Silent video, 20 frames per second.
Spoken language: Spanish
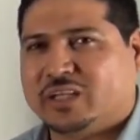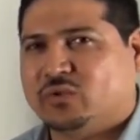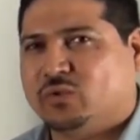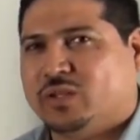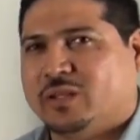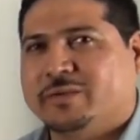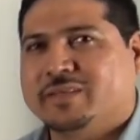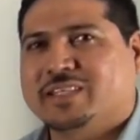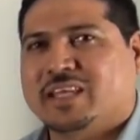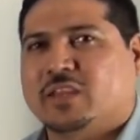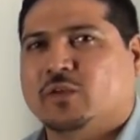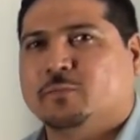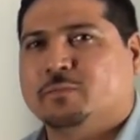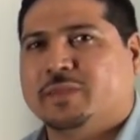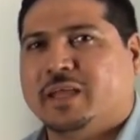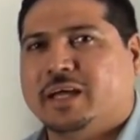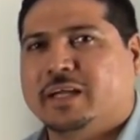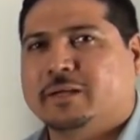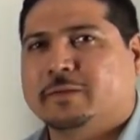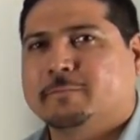que tú debes
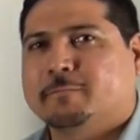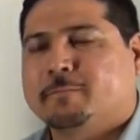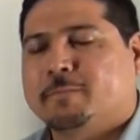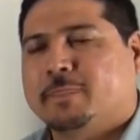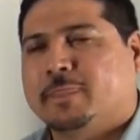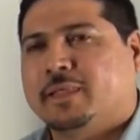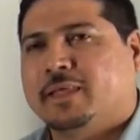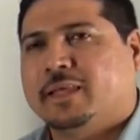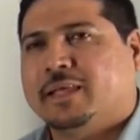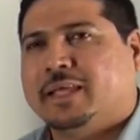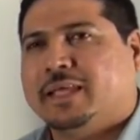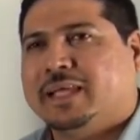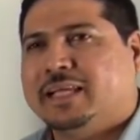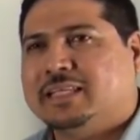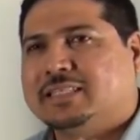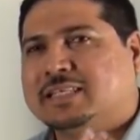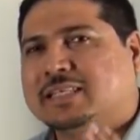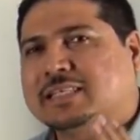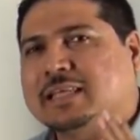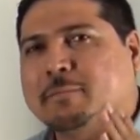adoptar
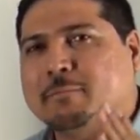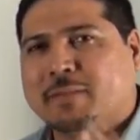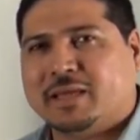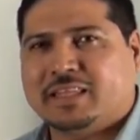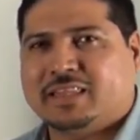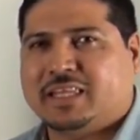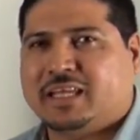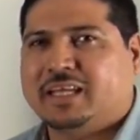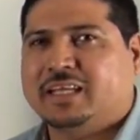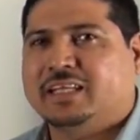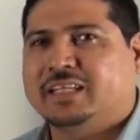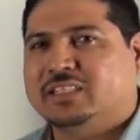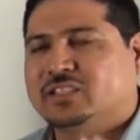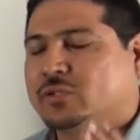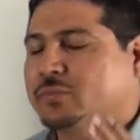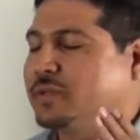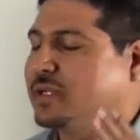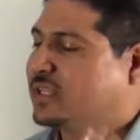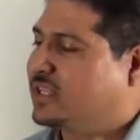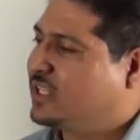es esa meta, ese
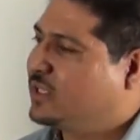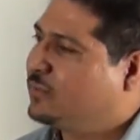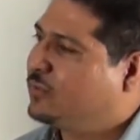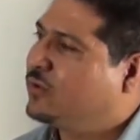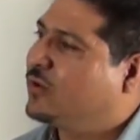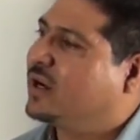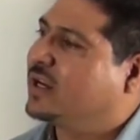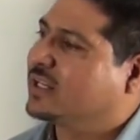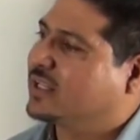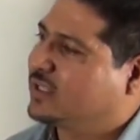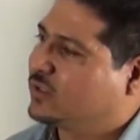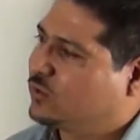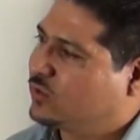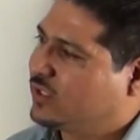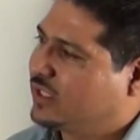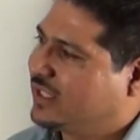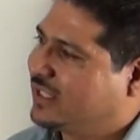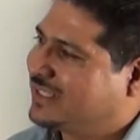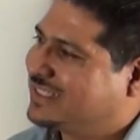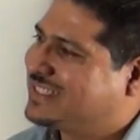objetivo al que tú
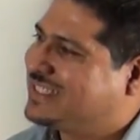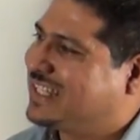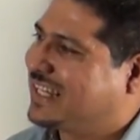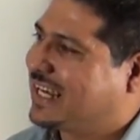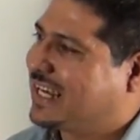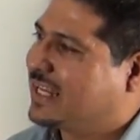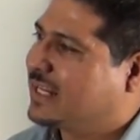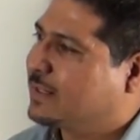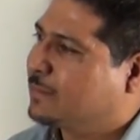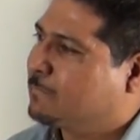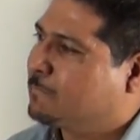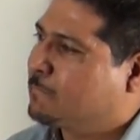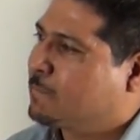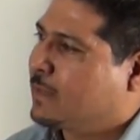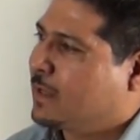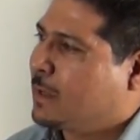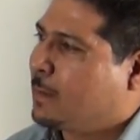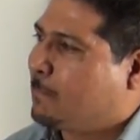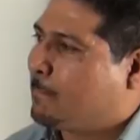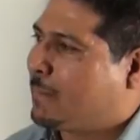quieres llegar
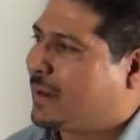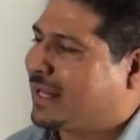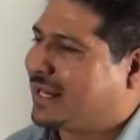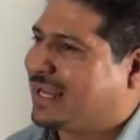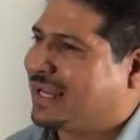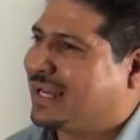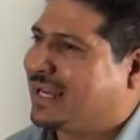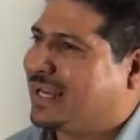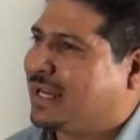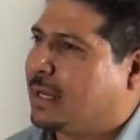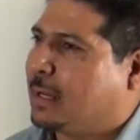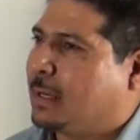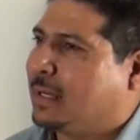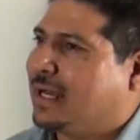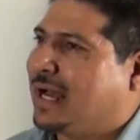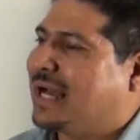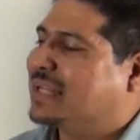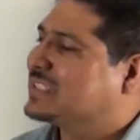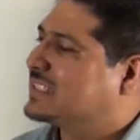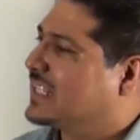para
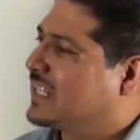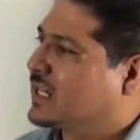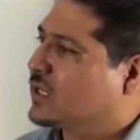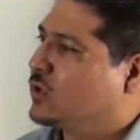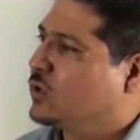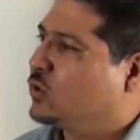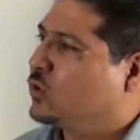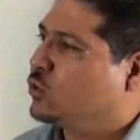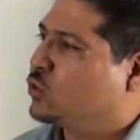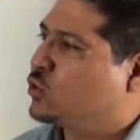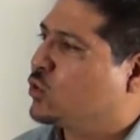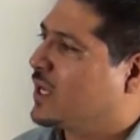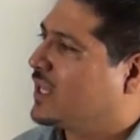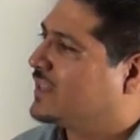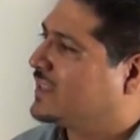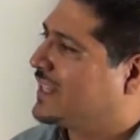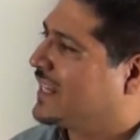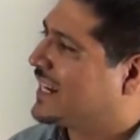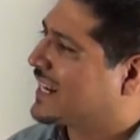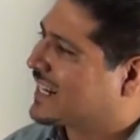hacerlo
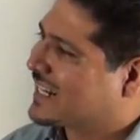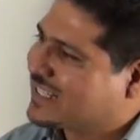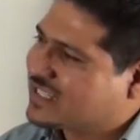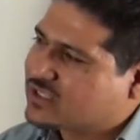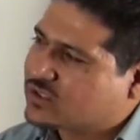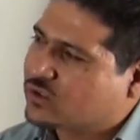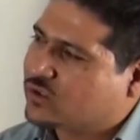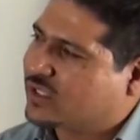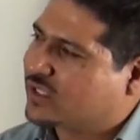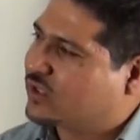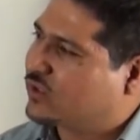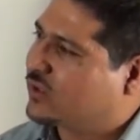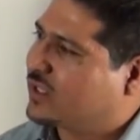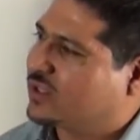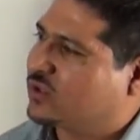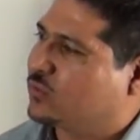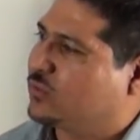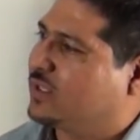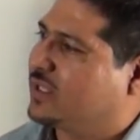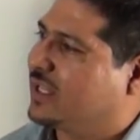durante el resto de toda
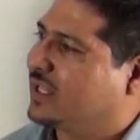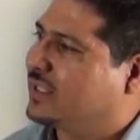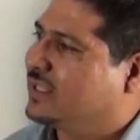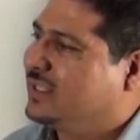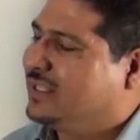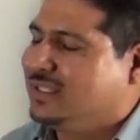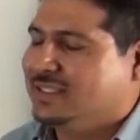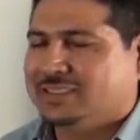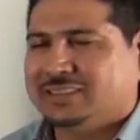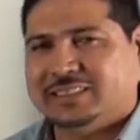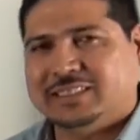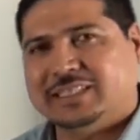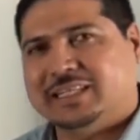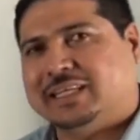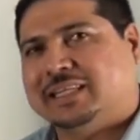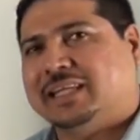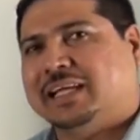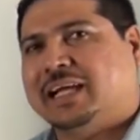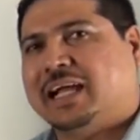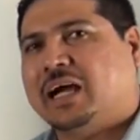tu vida, sin que
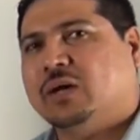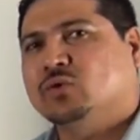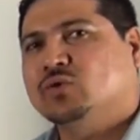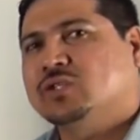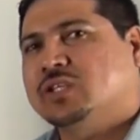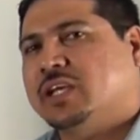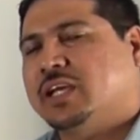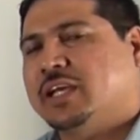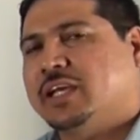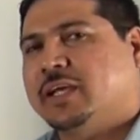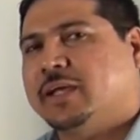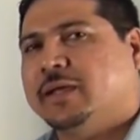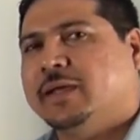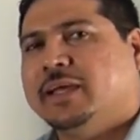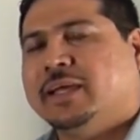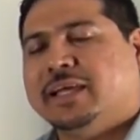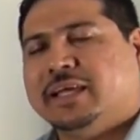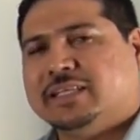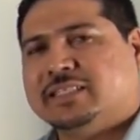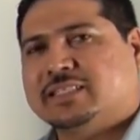te cause
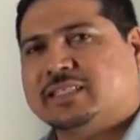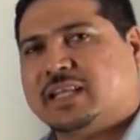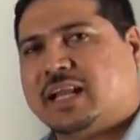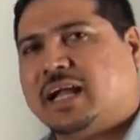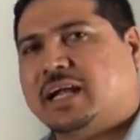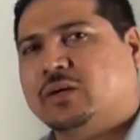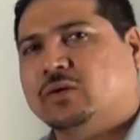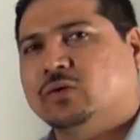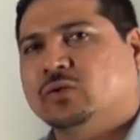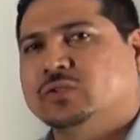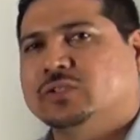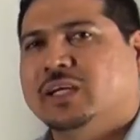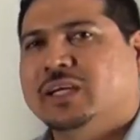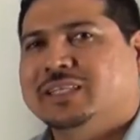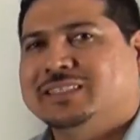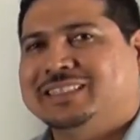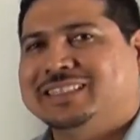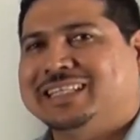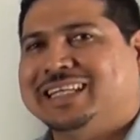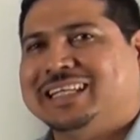estragos,
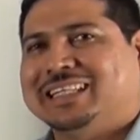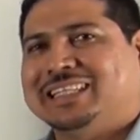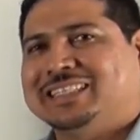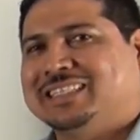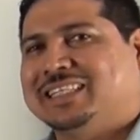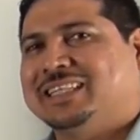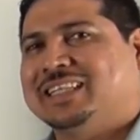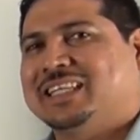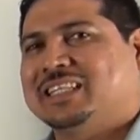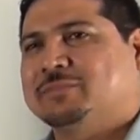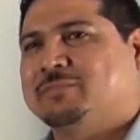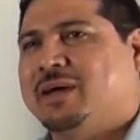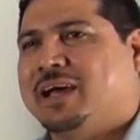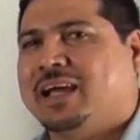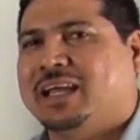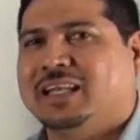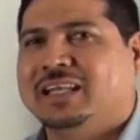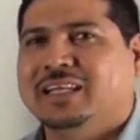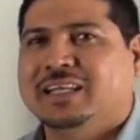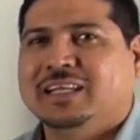sin que te sientas
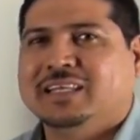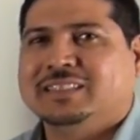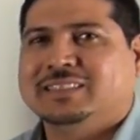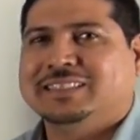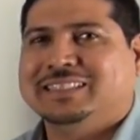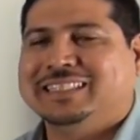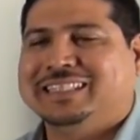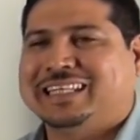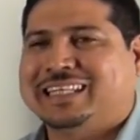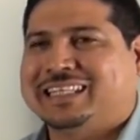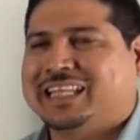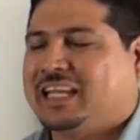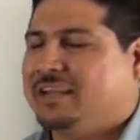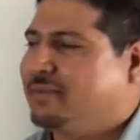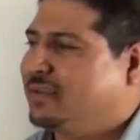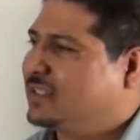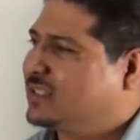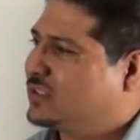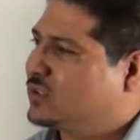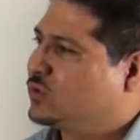mal y que te
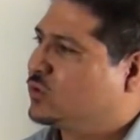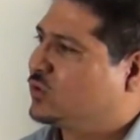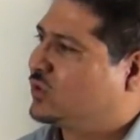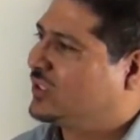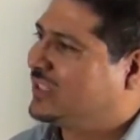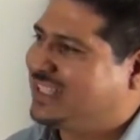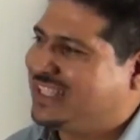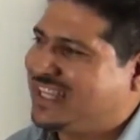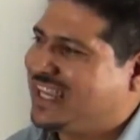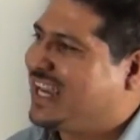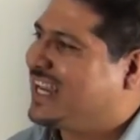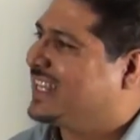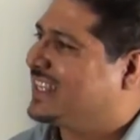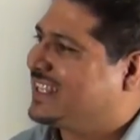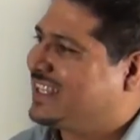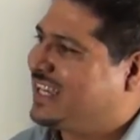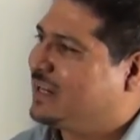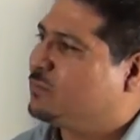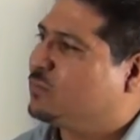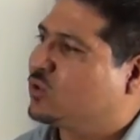levantes tu día a
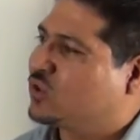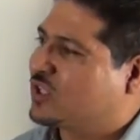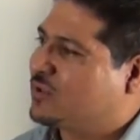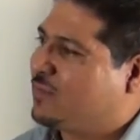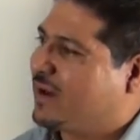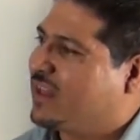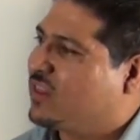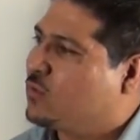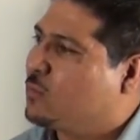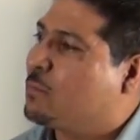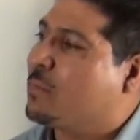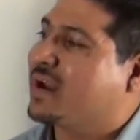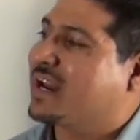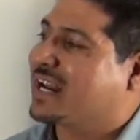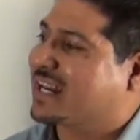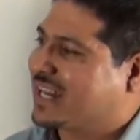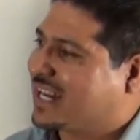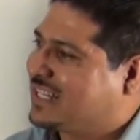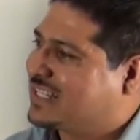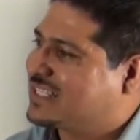día motivado para
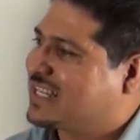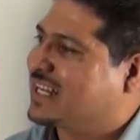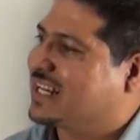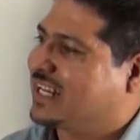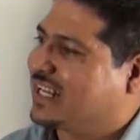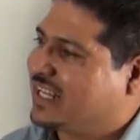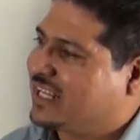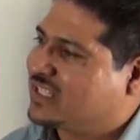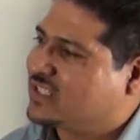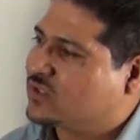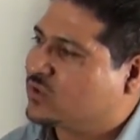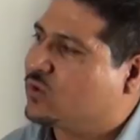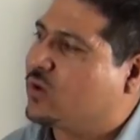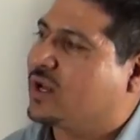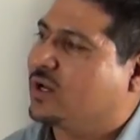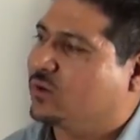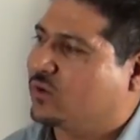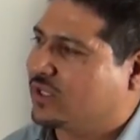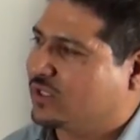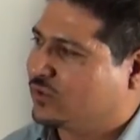realizar eso a
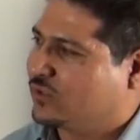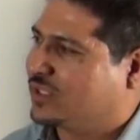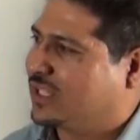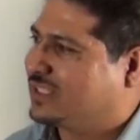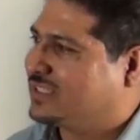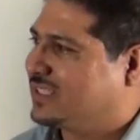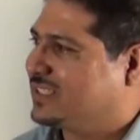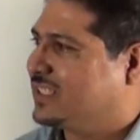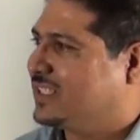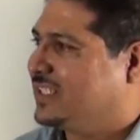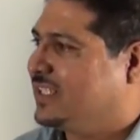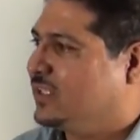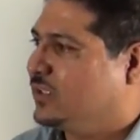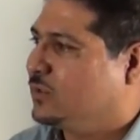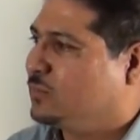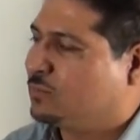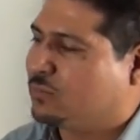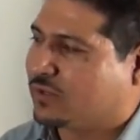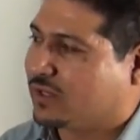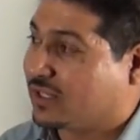lo que tú te has
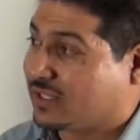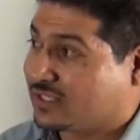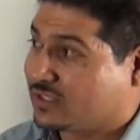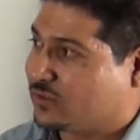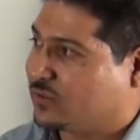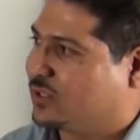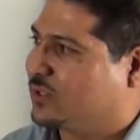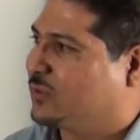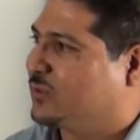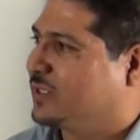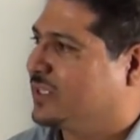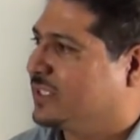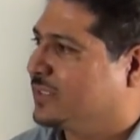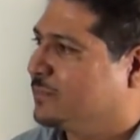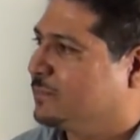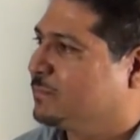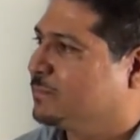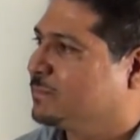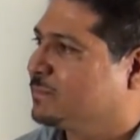decidido por el resto de tu vida.